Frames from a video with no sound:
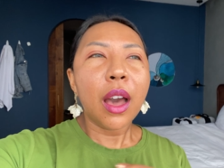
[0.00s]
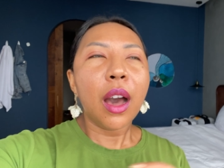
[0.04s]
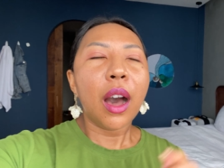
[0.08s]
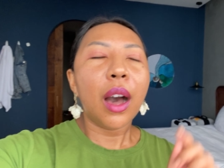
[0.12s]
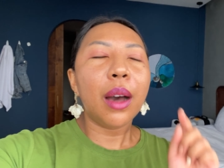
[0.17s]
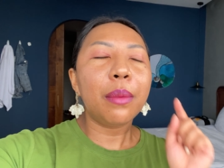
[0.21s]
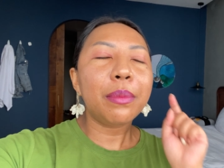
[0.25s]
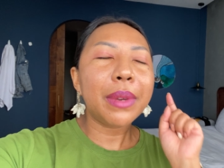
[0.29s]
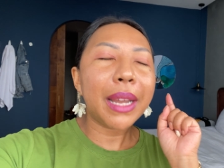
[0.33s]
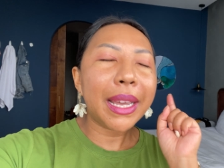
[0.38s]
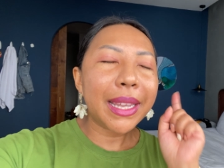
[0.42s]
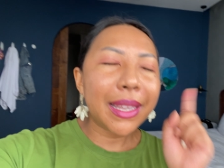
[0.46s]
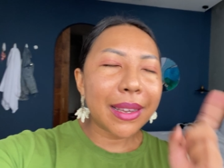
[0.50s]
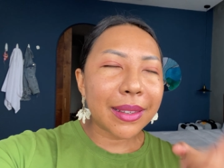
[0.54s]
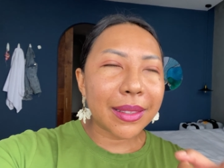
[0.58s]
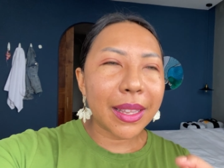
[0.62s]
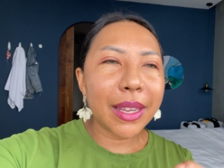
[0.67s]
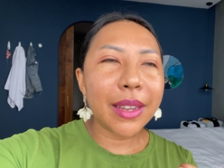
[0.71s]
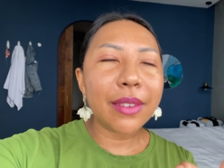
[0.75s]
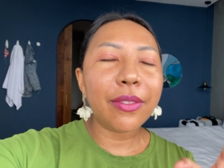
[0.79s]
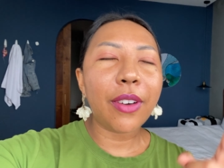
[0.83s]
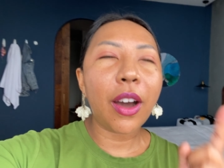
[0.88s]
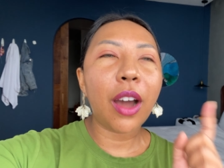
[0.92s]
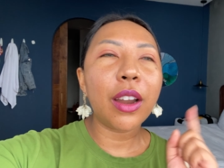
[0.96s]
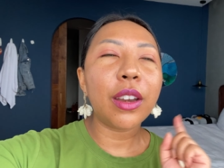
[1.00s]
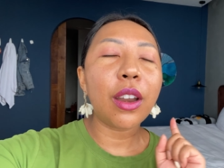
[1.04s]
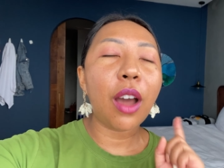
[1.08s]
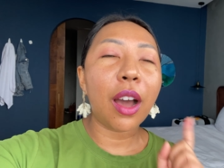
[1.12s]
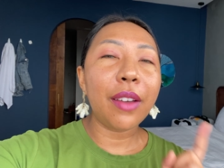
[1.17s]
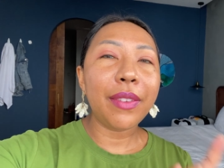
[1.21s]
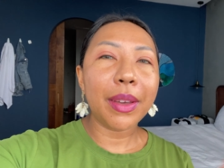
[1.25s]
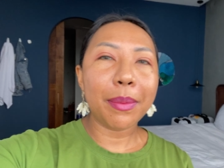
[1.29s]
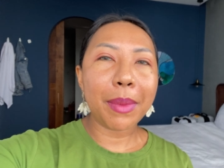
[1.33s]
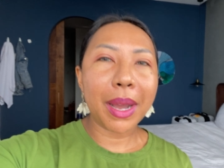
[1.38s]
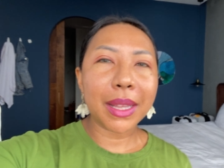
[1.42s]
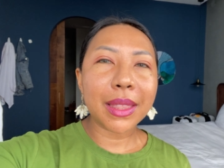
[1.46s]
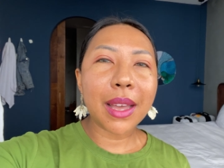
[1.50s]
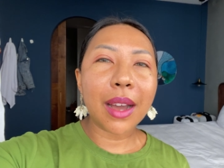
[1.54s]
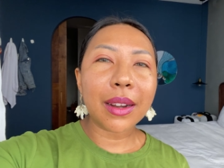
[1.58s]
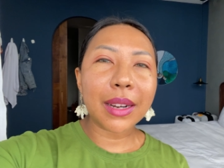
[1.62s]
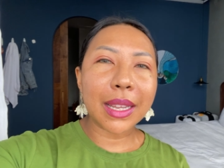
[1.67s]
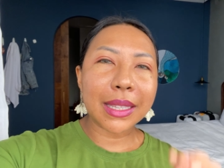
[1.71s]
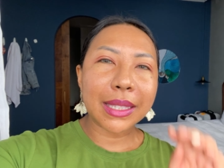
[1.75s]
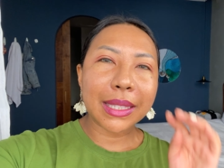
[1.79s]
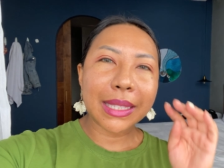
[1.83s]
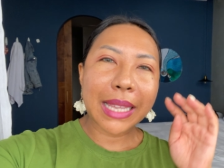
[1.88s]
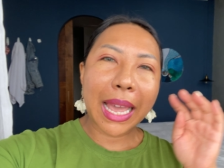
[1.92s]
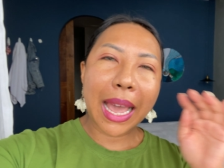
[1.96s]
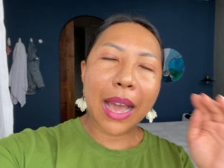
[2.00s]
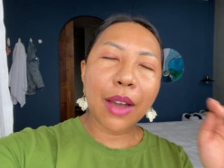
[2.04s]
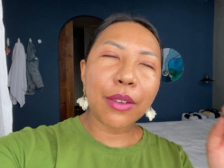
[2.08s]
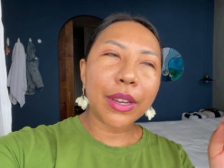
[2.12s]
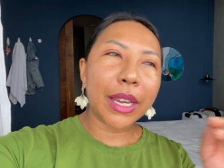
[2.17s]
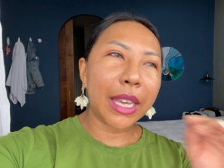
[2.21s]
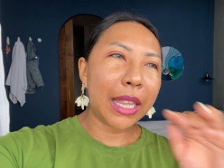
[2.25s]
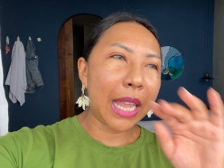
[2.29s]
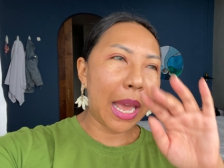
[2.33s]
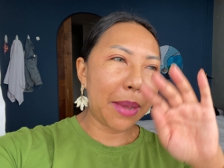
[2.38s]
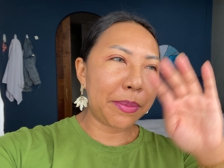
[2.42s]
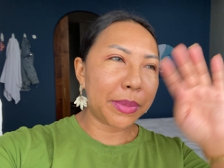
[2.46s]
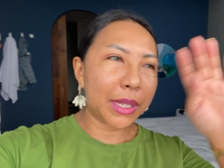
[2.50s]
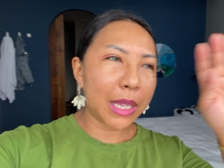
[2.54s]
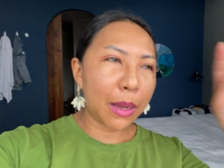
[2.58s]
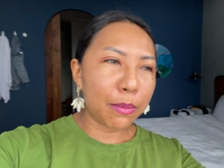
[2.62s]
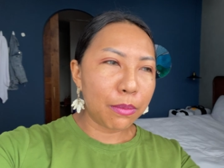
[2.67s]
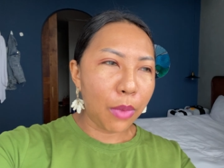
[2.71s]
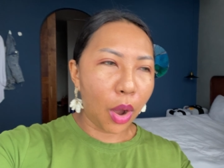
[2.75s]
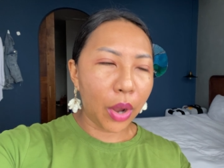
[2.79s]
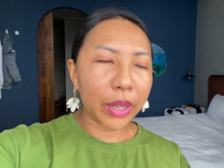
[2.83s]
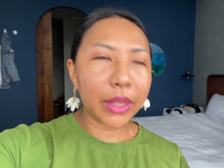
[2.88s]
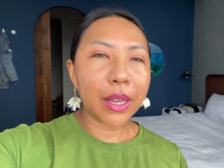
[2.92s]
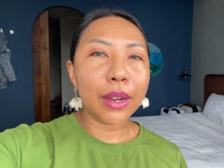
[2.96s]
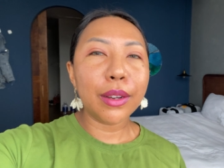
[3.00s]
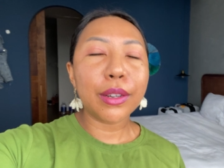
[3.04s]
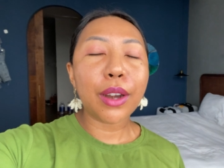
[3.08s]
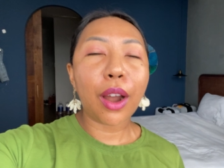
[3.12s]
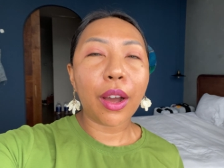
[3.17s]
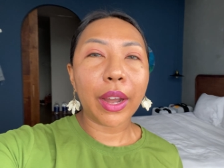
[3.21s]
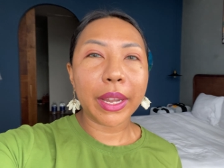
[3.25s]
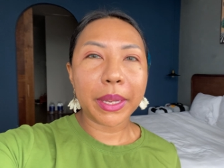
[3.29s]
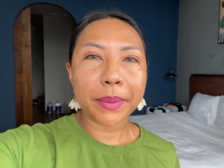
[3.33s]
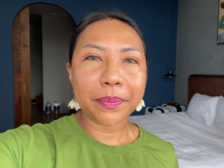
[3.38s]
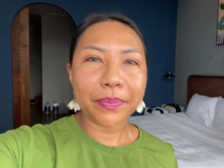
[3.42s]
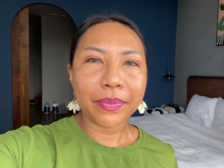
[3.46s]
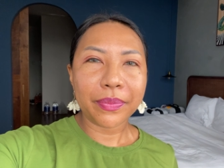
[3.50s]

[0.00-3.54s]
Hôm nay Nhật Ly nói về bản thân là sau khi làm xong mọi thứ rồi,